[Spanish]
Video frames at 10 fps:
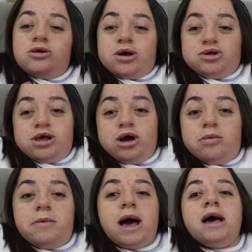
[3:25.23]
lo que yo le digo
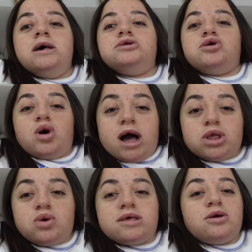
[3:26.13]
a yo
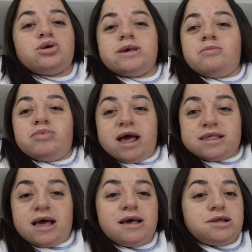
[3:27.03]
gasto hasta no tener
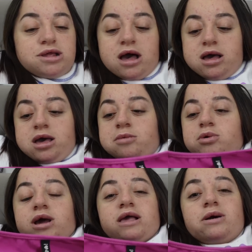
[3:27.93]
plata y ya.
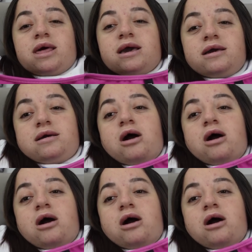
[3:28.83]
Porque la verdad que